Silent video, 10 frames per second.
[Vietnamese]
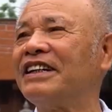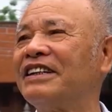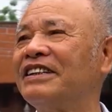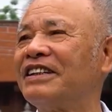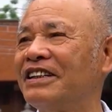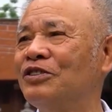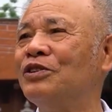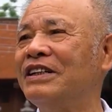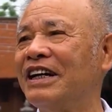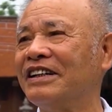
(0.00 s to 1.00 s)
cái cái cái
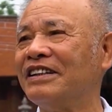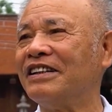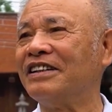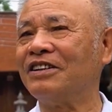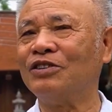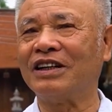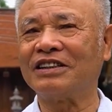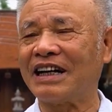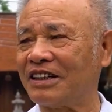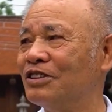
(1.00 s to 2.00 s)
ngôi đền
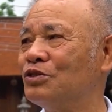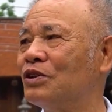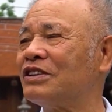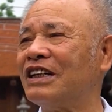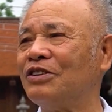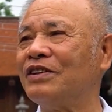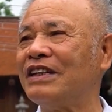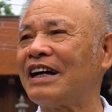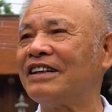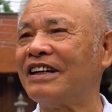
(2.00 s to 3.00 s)
của Tả Kim Quốc Trần
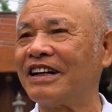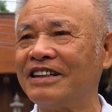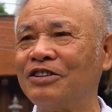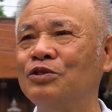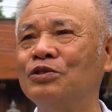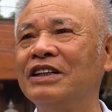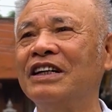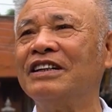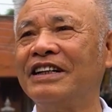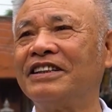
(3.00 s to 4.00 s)
Nguyên Đán này là cái khu
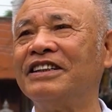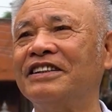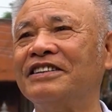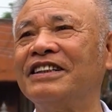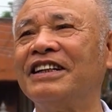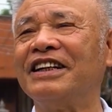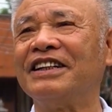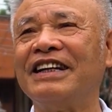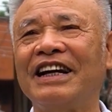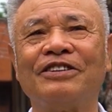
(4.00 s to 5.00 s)
lịch sử thì
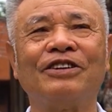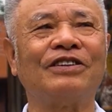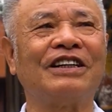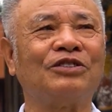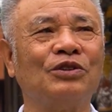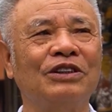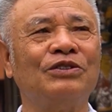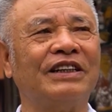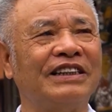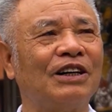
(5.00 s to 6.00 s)
để để cho là
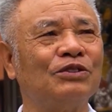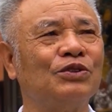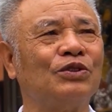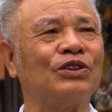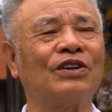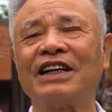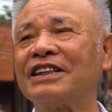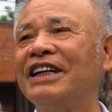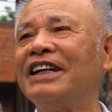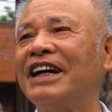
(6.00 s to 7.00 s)
tuyên truyền giáo dục cho
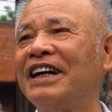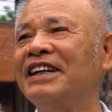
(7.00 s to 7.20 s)
các thế hệ.